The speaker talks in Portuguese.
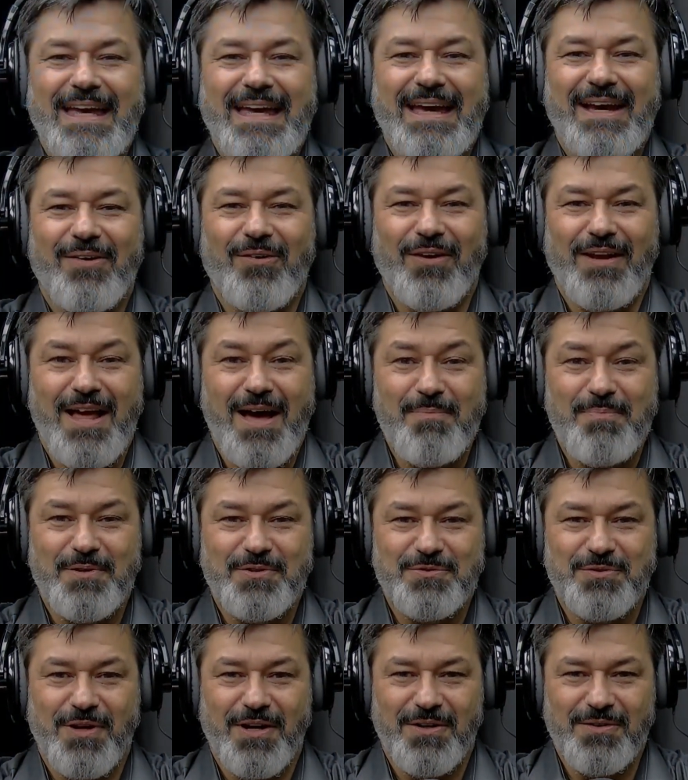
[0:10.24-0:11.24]
Olá,
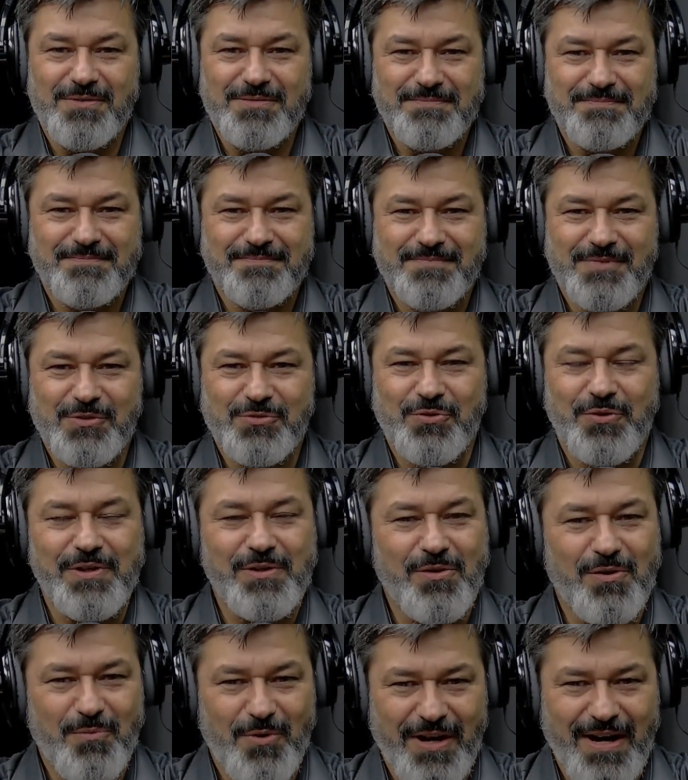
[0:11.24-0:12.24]
pessoal. Eu sou
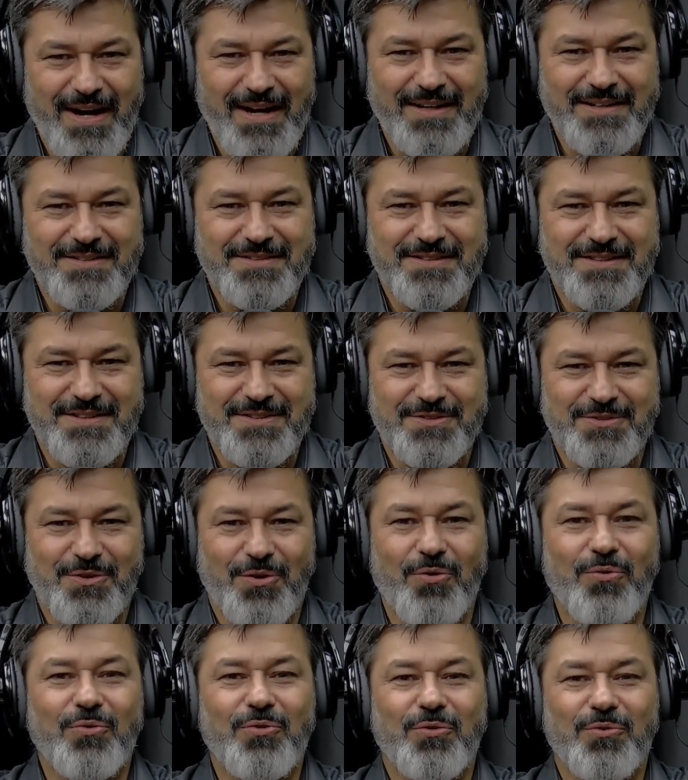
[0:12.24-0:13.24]
Igor Moraes e
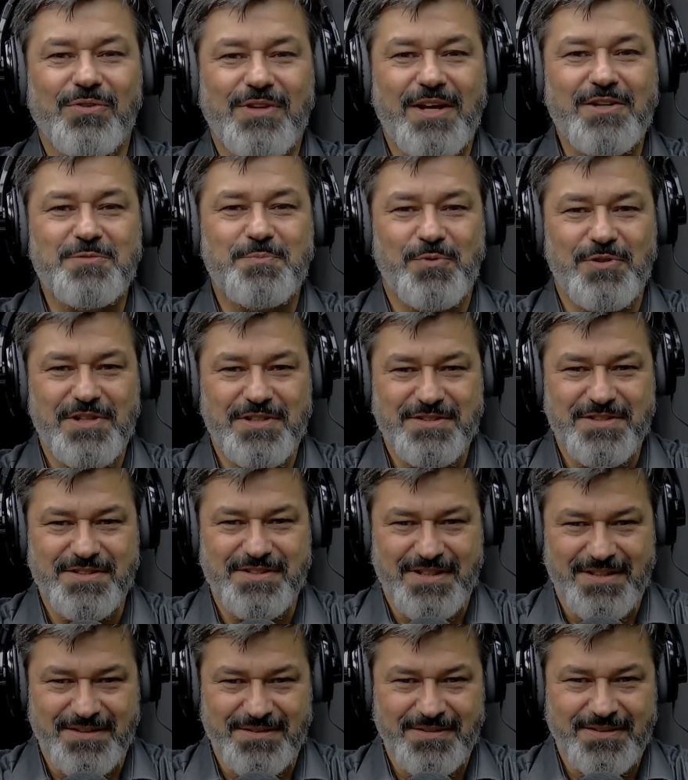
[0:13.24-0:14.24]
estou no
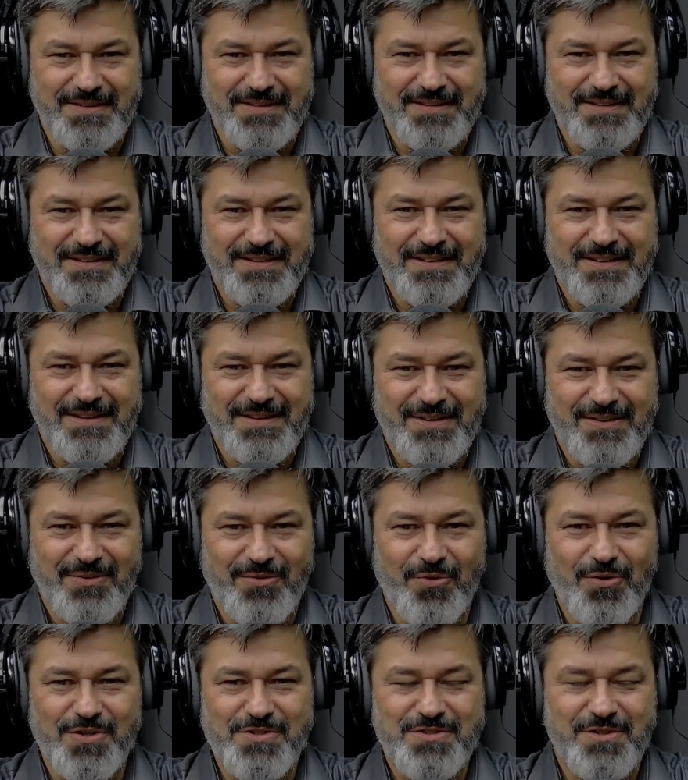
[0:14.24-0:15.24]
Despolitizando.
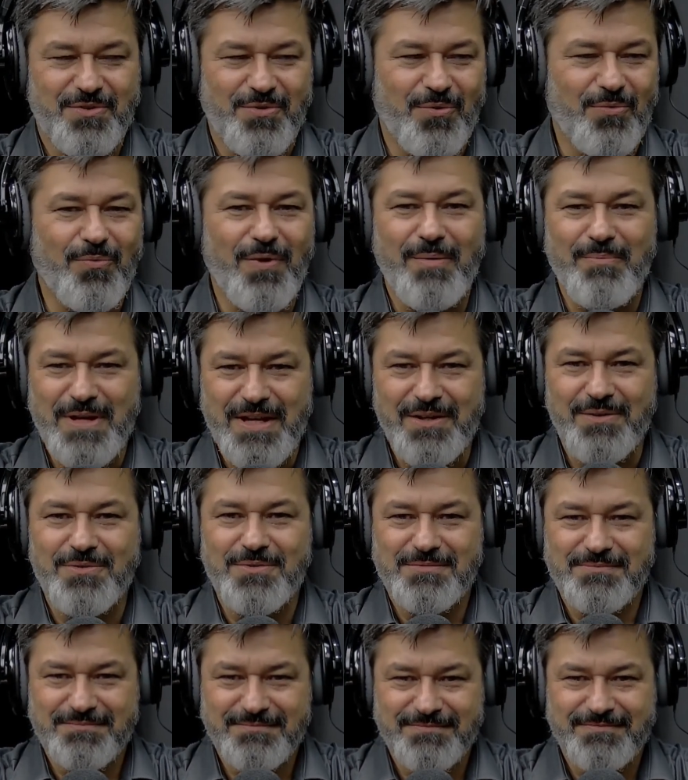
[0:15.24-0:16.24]
Hoje com um amigo,
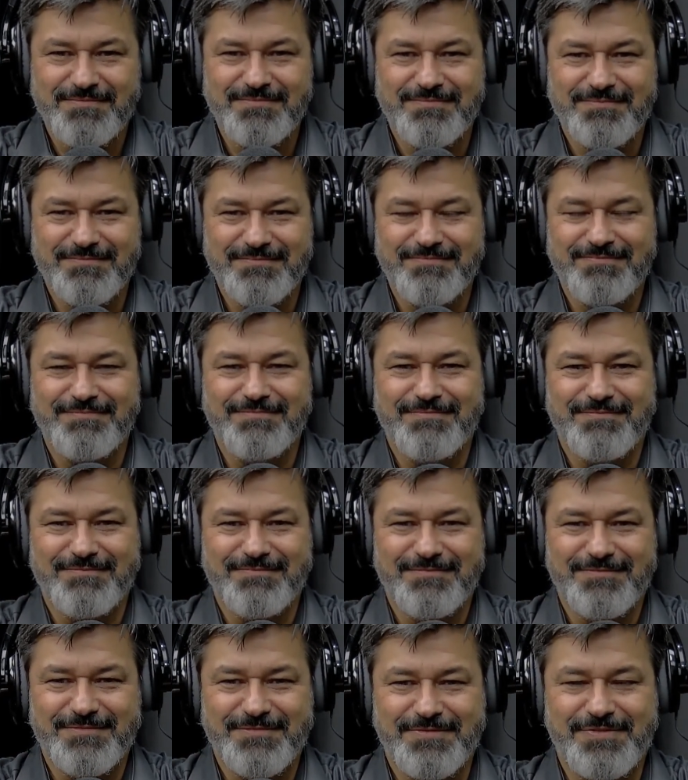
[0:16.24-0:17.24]

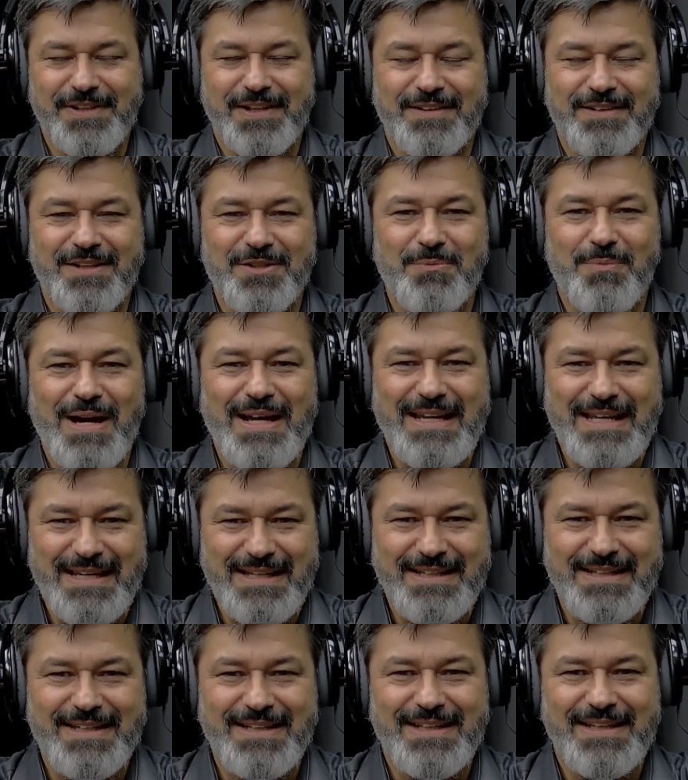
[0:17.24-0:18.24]
Fernando
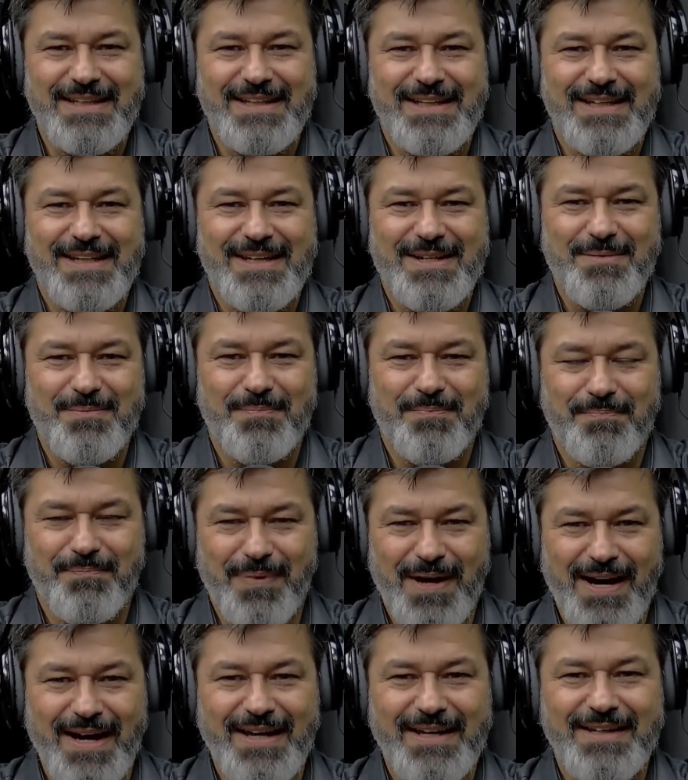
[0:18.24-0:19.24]
Marink,
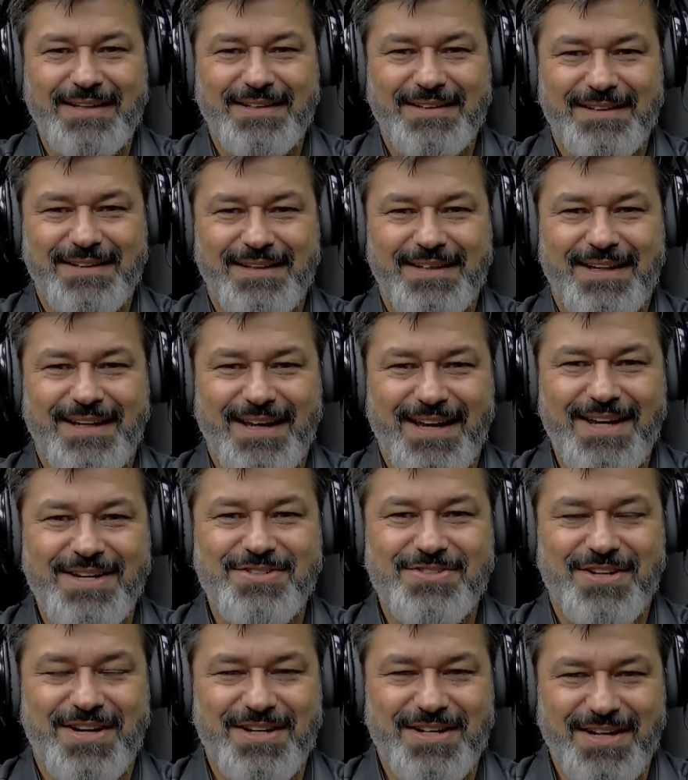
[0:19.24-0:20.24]
pai,
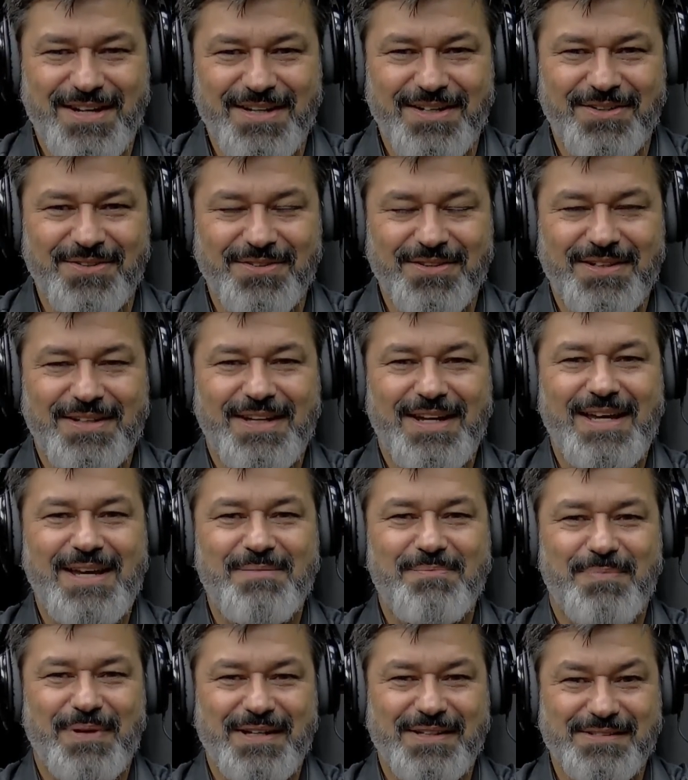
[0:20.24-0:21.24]
engenheiro,
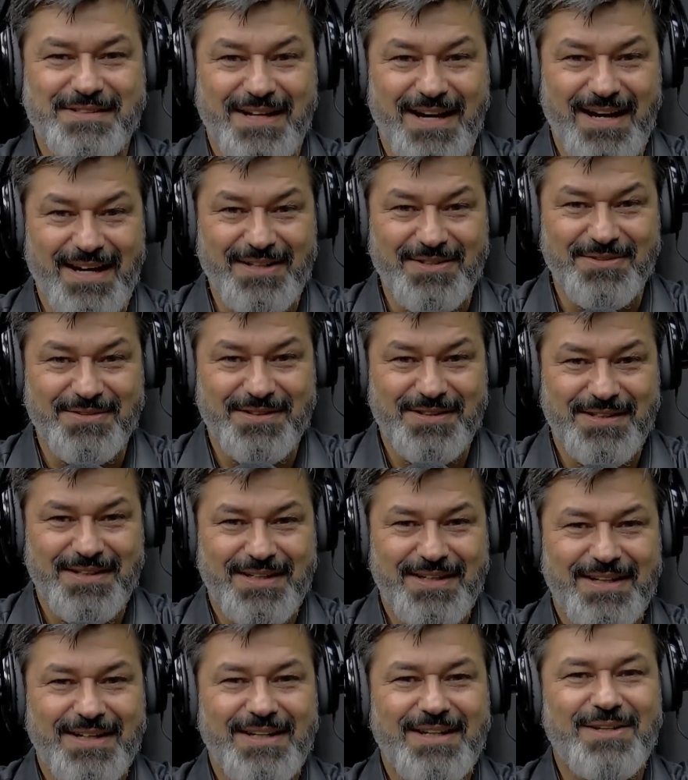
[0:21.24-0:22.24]
empresário
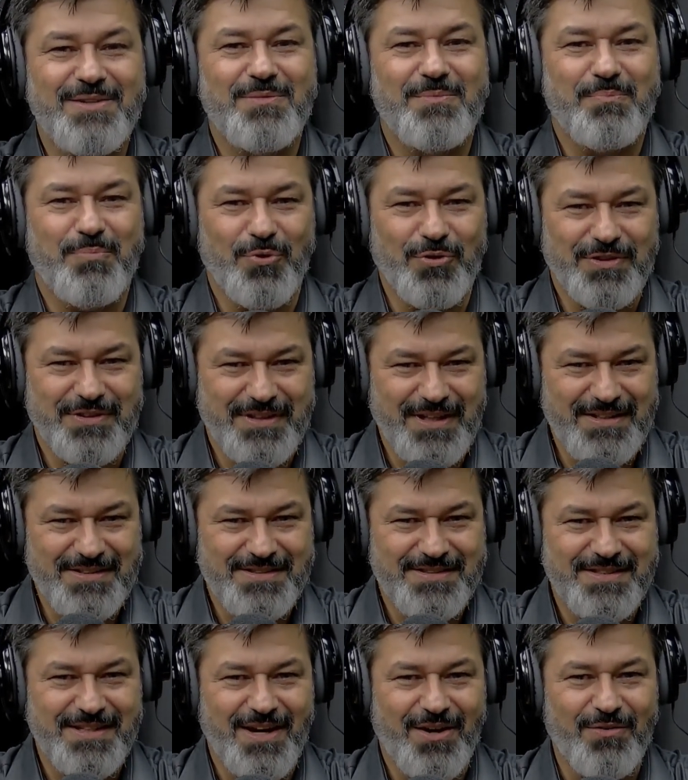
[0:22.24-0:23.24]
e um
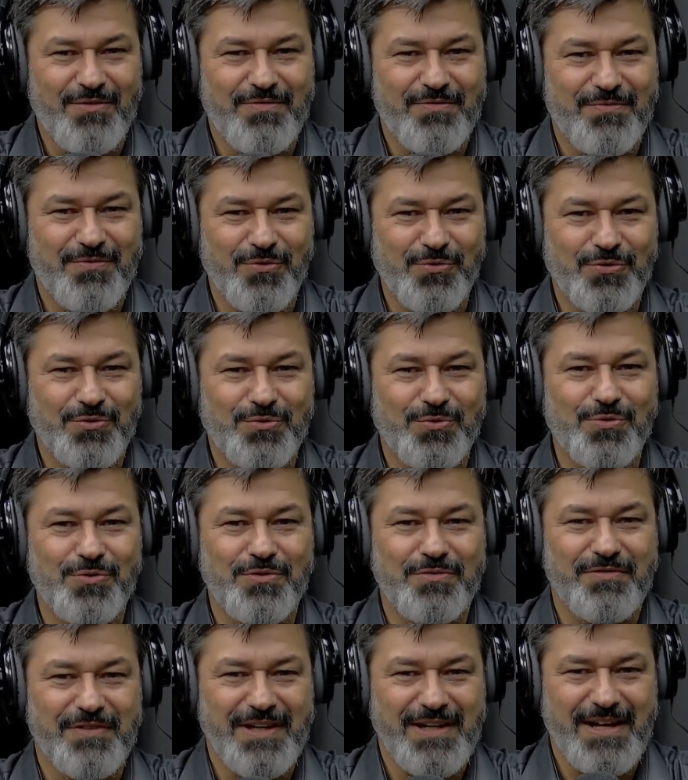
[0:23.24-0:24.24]
potencial
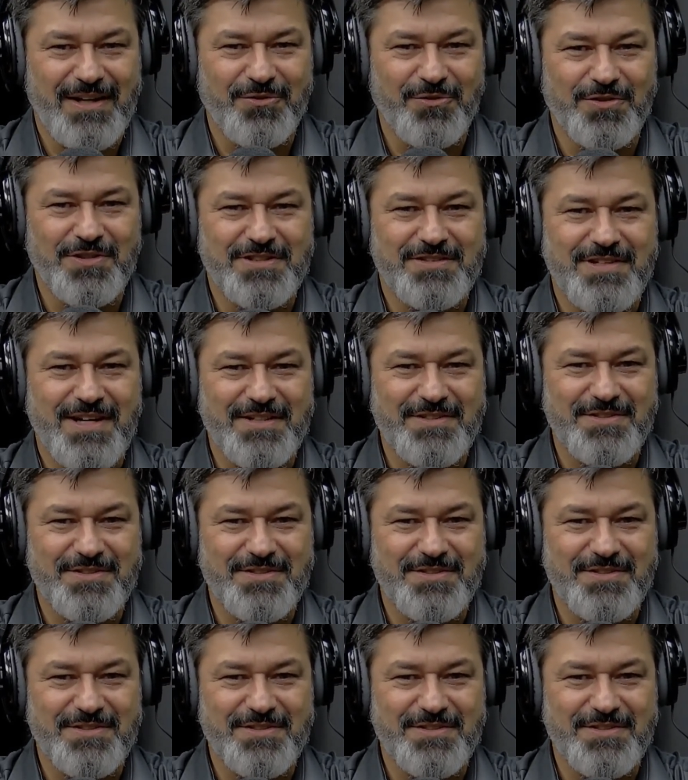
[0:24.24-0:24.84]
futuro vereador da cidade de